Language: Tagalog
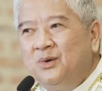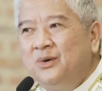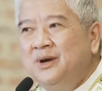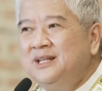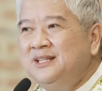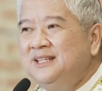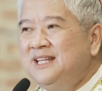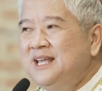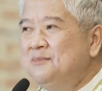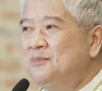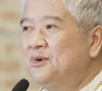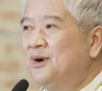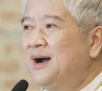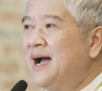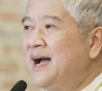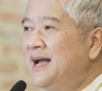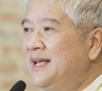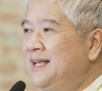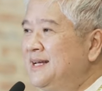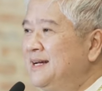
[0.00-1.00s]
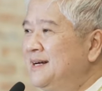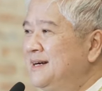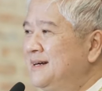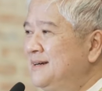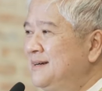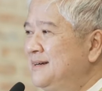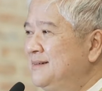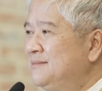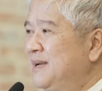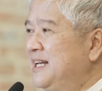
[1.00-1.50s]
Kung hindi mo
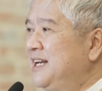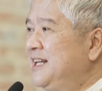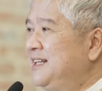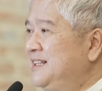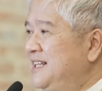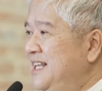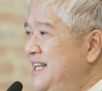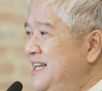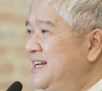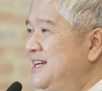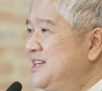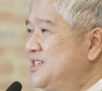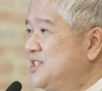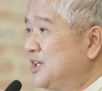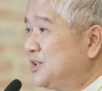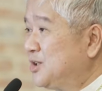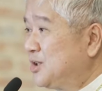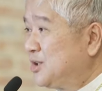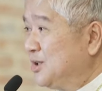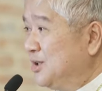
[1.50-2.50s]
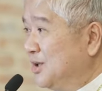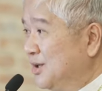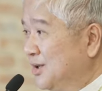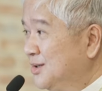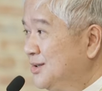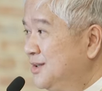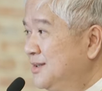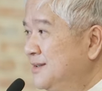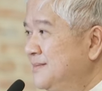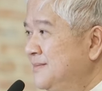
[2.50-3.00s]
kayang manindigan sa
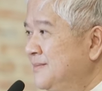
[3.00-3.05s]
totoo,